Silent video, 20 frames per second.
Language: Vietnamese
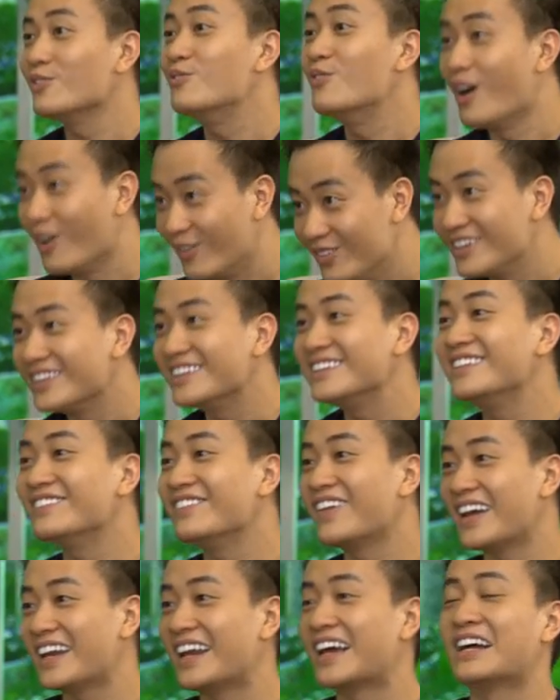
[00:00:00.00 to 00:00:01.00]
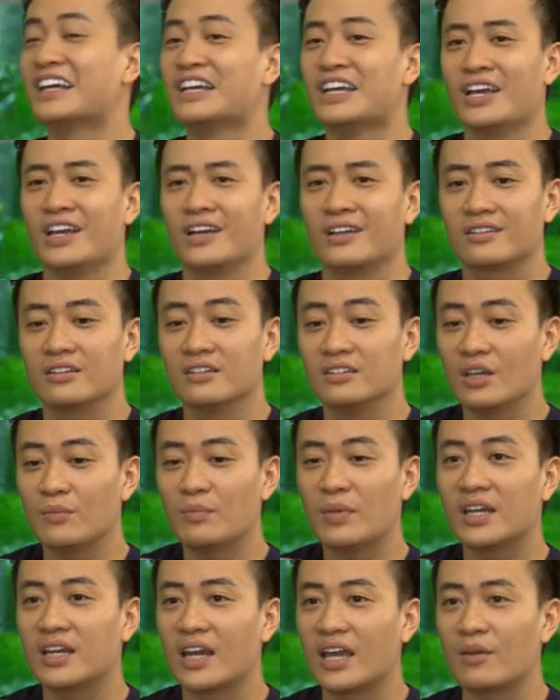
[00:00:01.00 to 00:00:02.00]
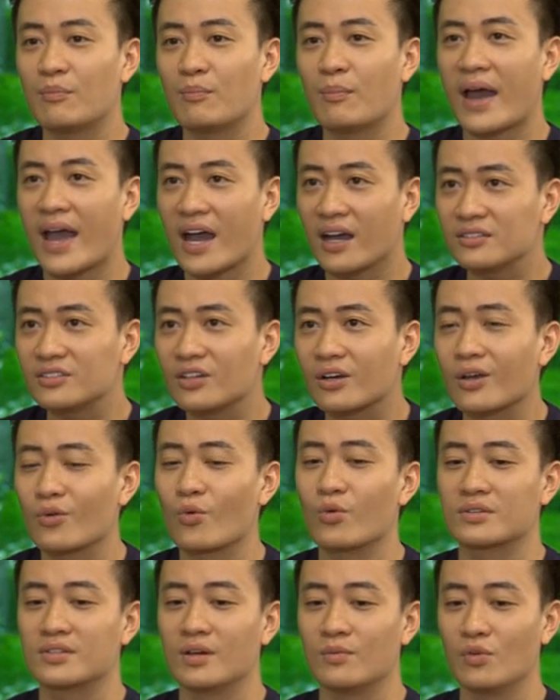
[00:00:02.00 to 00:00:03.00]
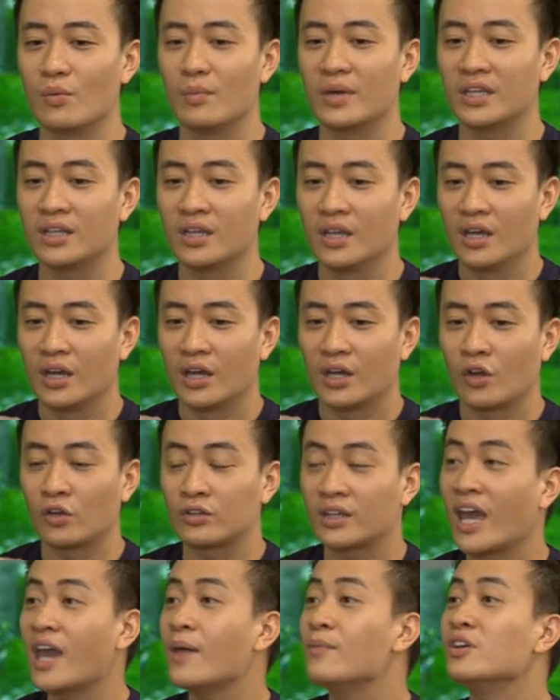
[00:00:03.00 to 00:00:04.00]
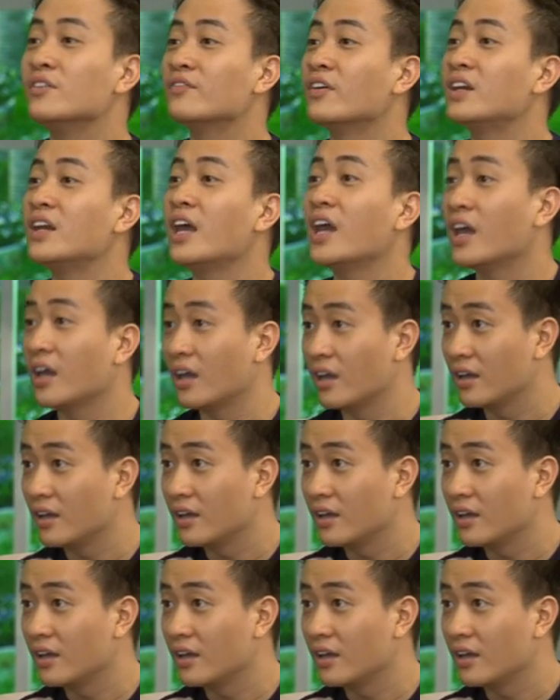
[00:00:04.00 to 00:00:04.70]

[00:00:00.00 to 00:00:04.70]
đúng không như vậy là tự nhiên mình lại mang cho cái cuộc sống của mình nó thêm những vấn đề